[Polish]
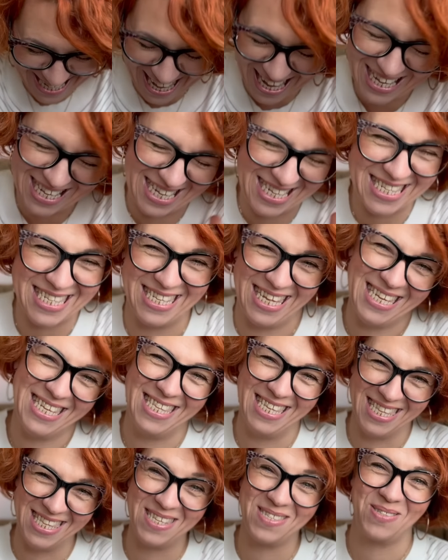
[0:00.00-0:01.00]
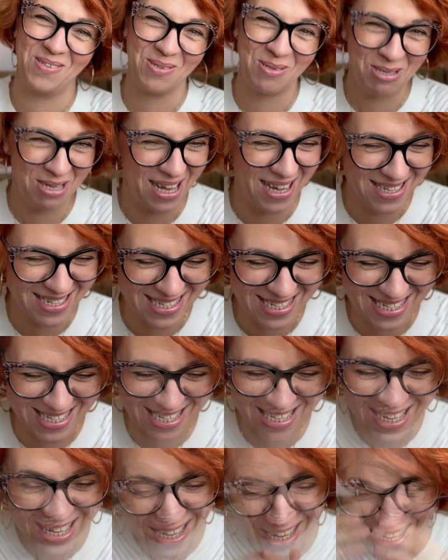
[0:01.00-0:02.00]
Jak ja wejdę na to czas?
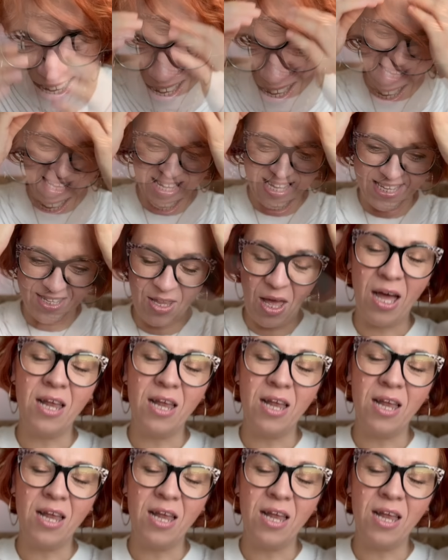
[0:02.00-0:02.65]
No